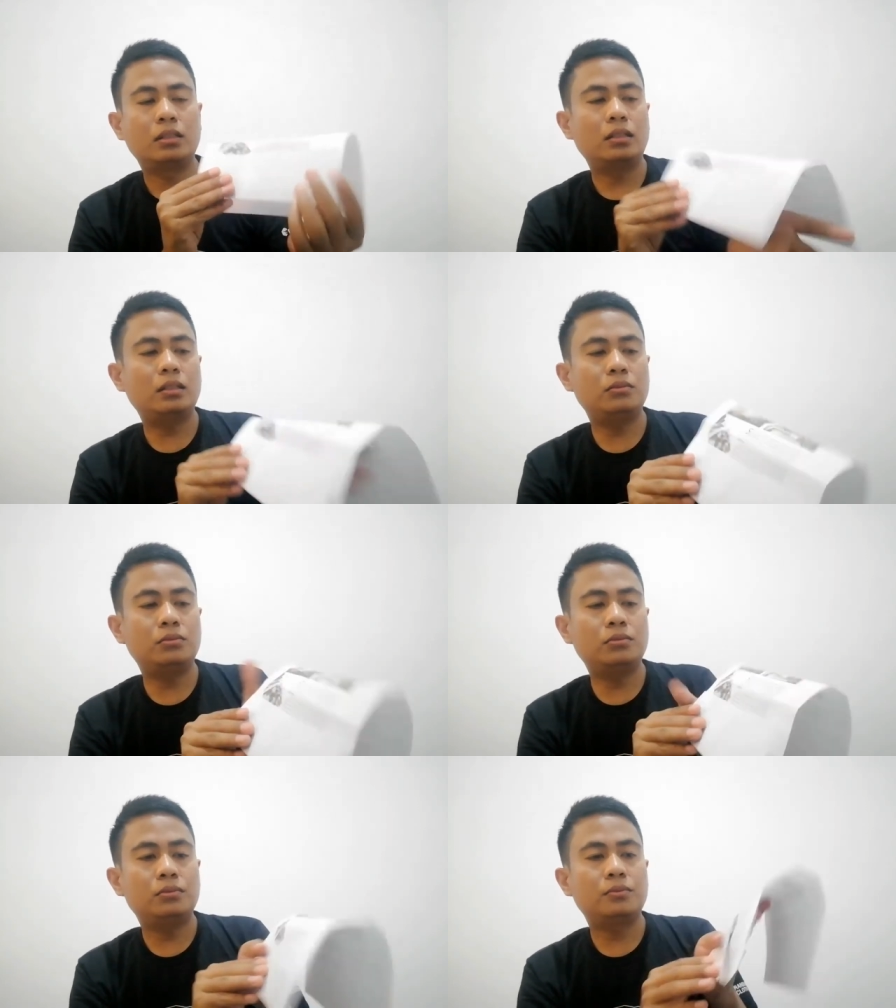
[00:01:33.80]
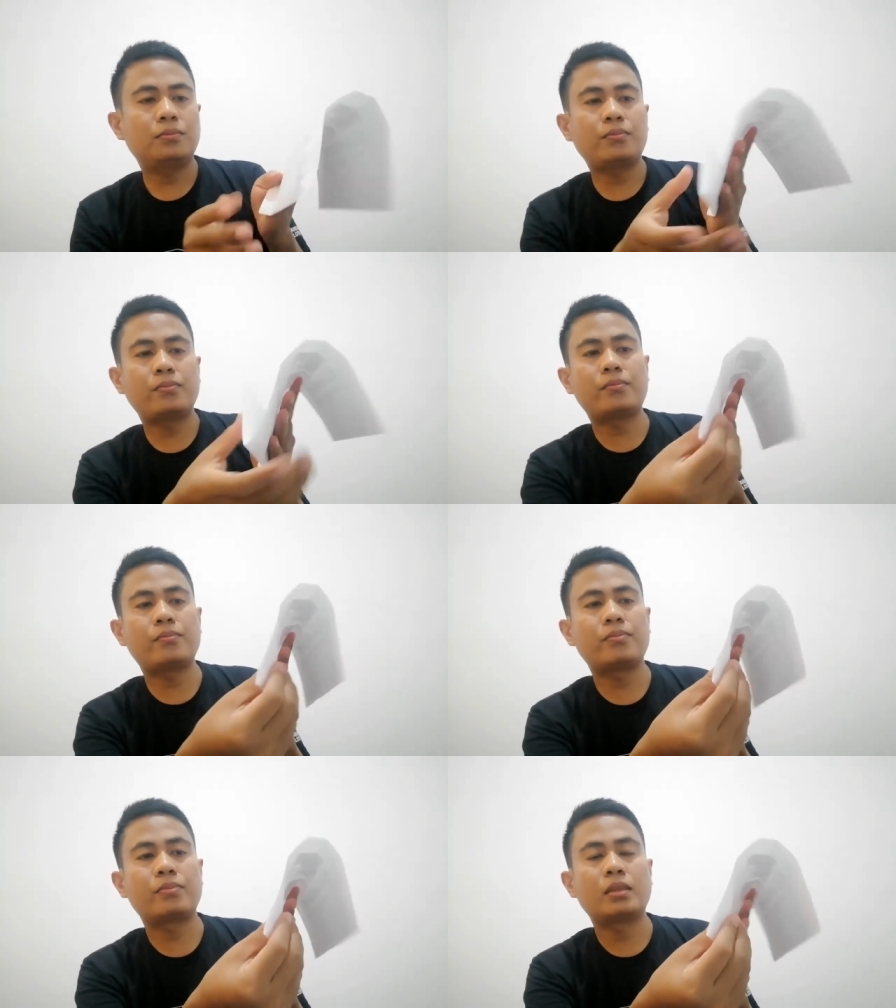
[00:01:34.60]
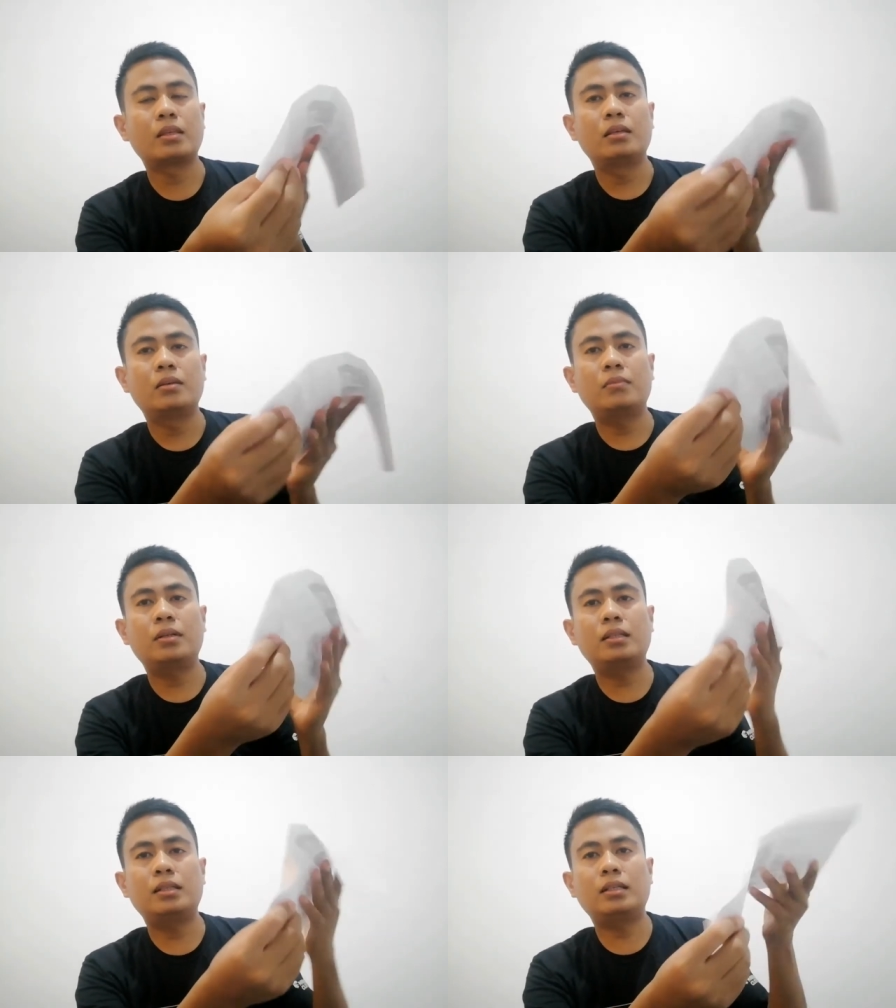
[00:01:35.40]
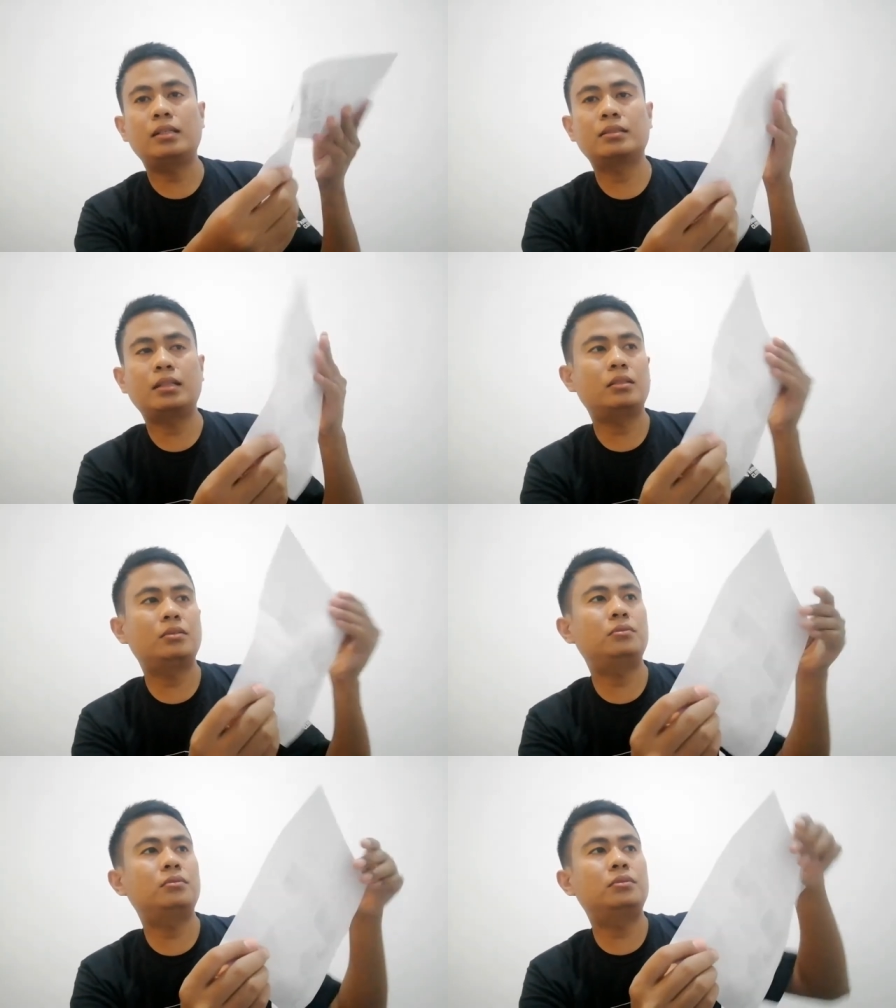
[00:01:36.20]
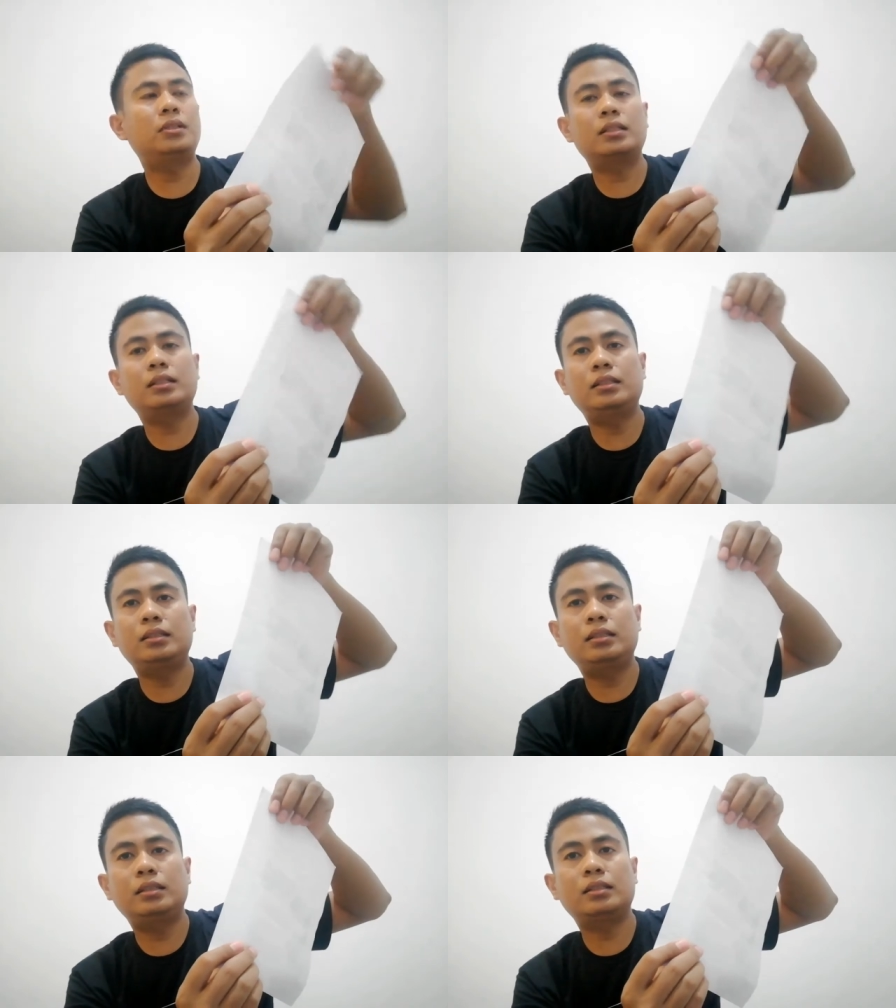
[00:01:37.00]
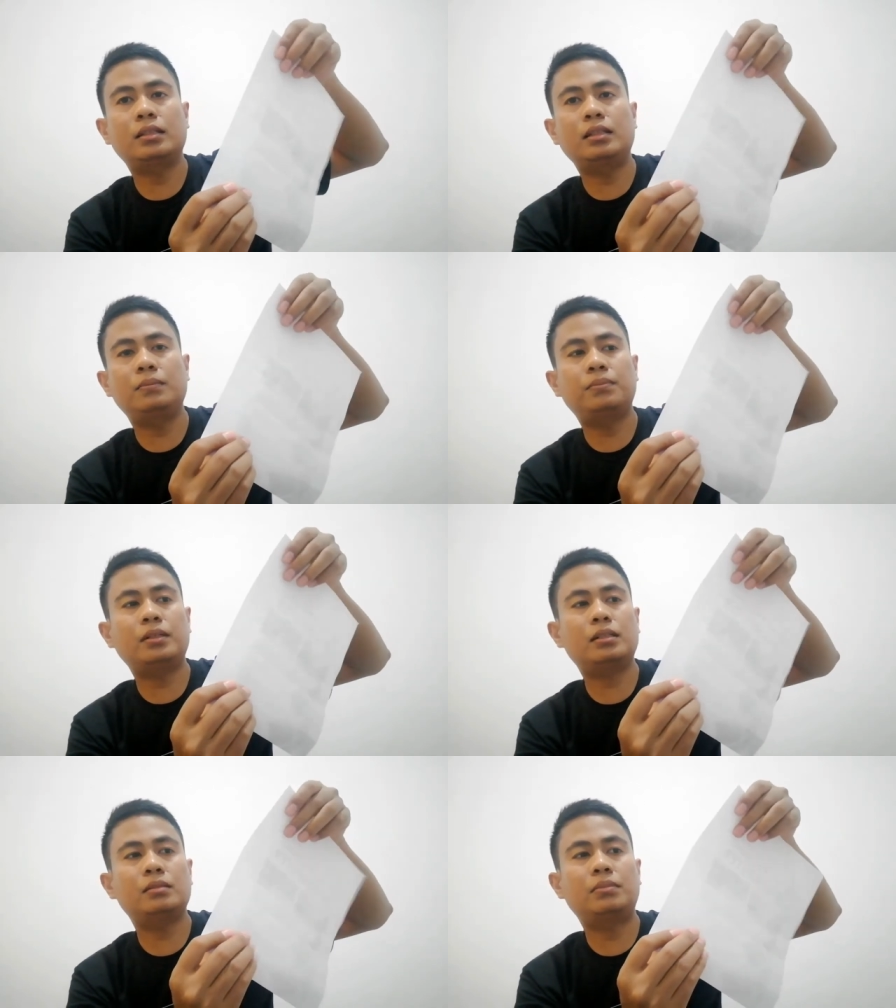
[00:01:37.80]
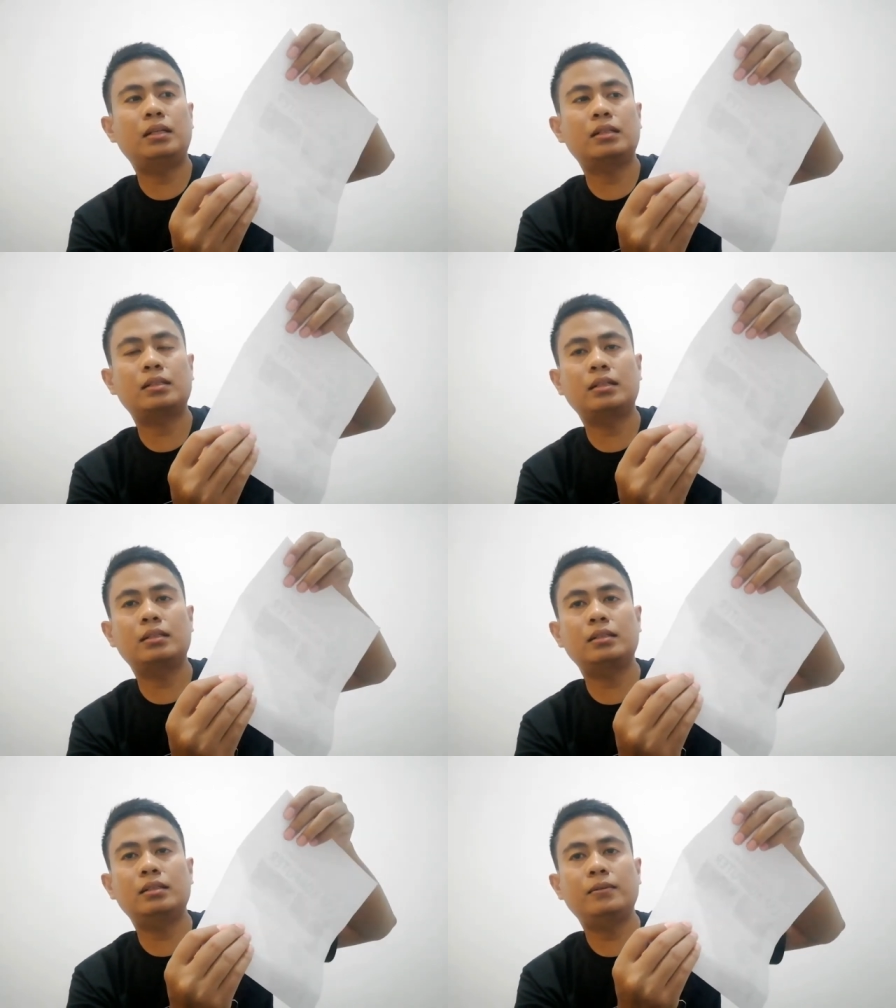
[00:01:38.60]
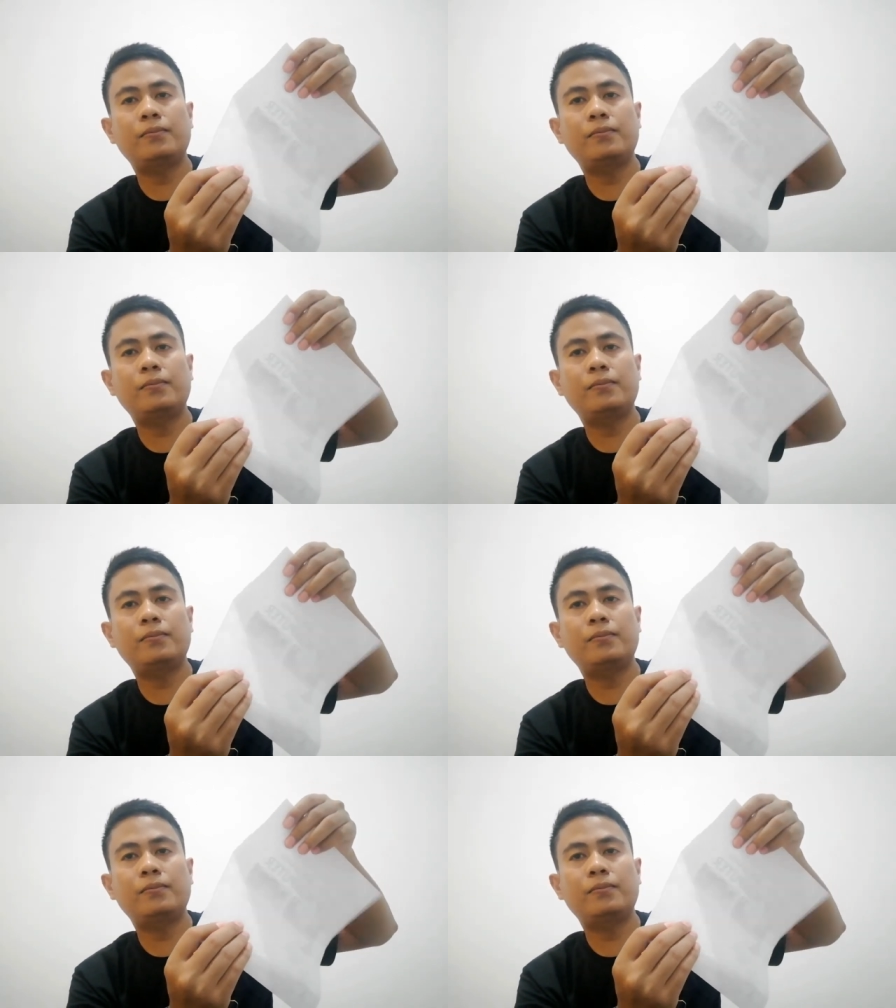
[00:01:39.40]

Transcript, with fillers: lalu bagian satu yang ini kita lipat ke belakangnya